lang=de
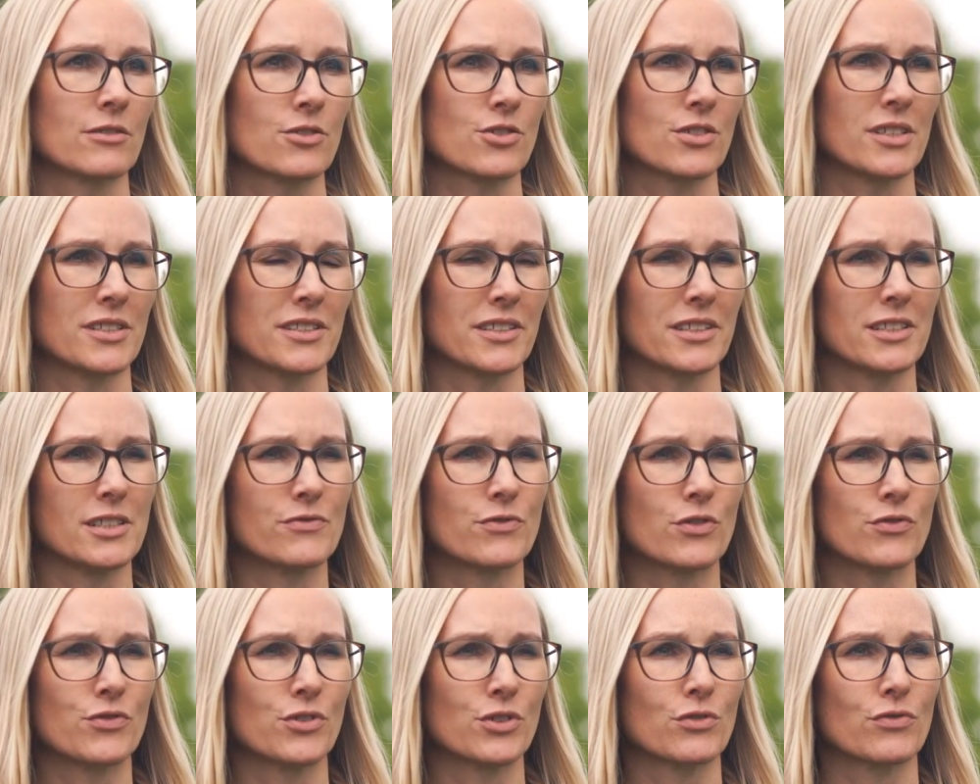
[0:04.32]
stellt die
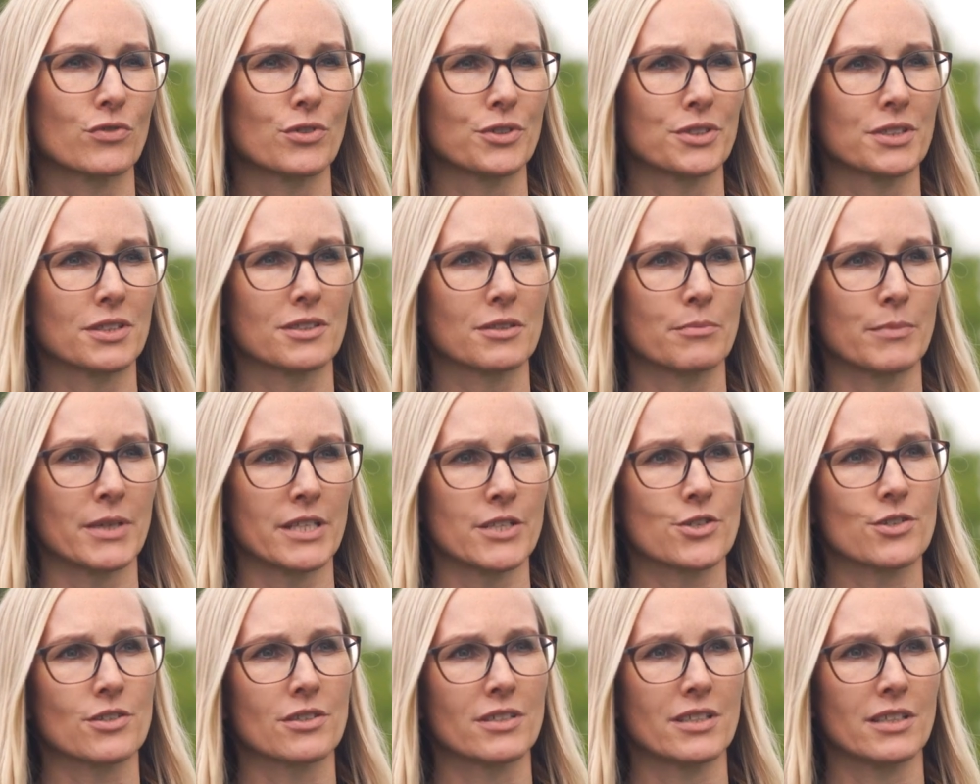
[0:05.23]
Hilfe für geflüchtete
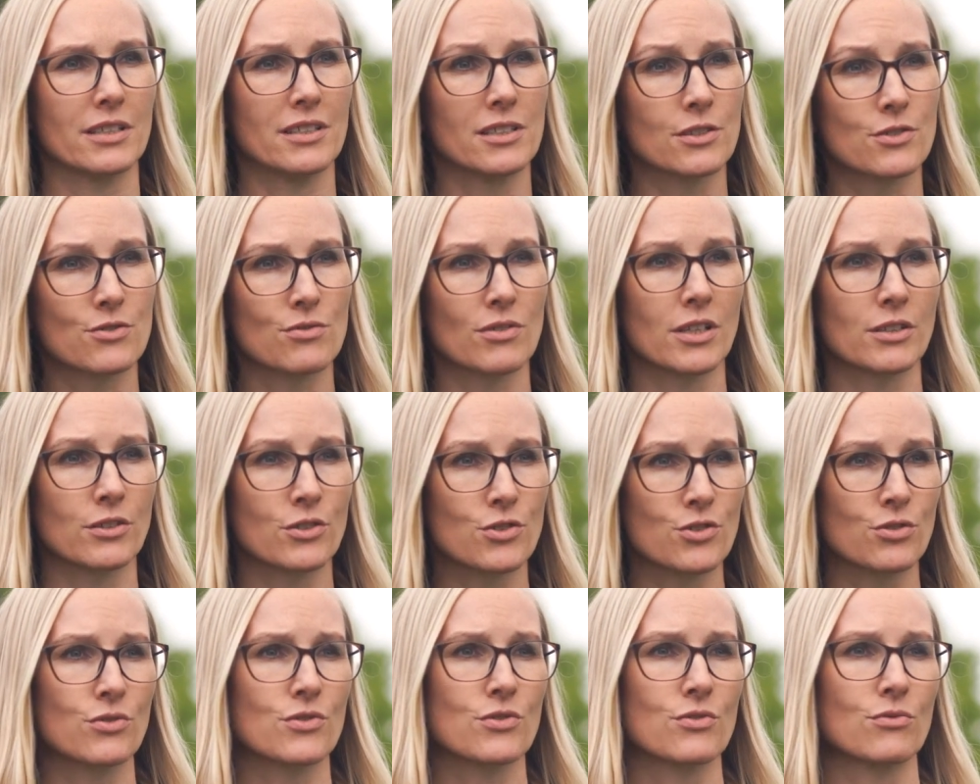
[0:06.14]
Menschen, die hierzulande
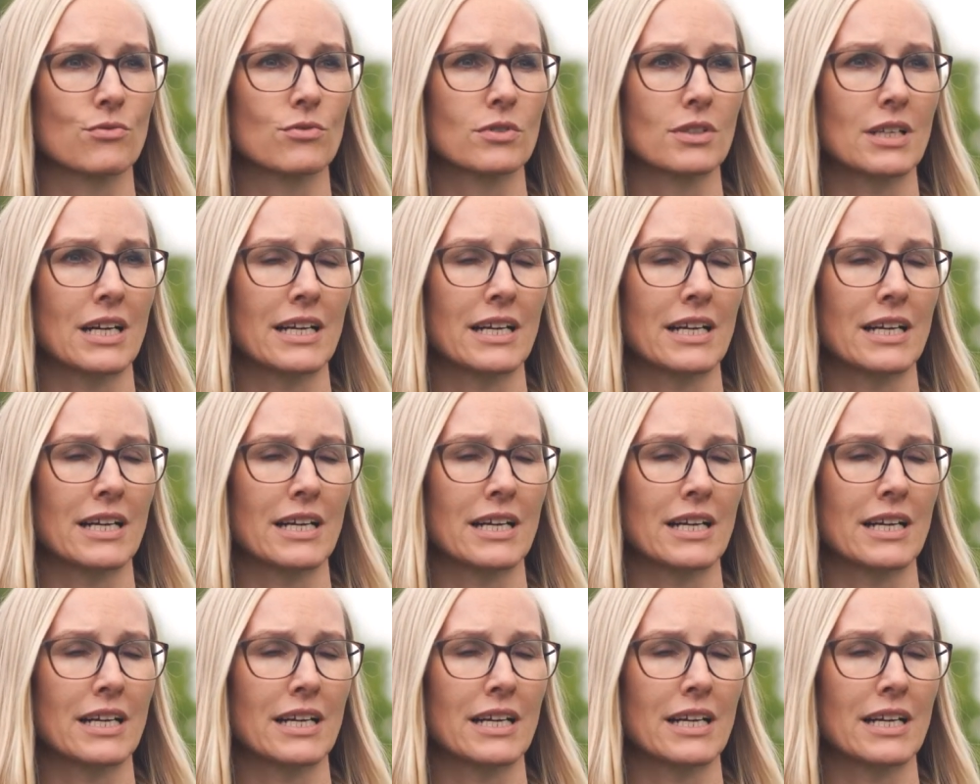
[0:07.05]
Schutz suchen,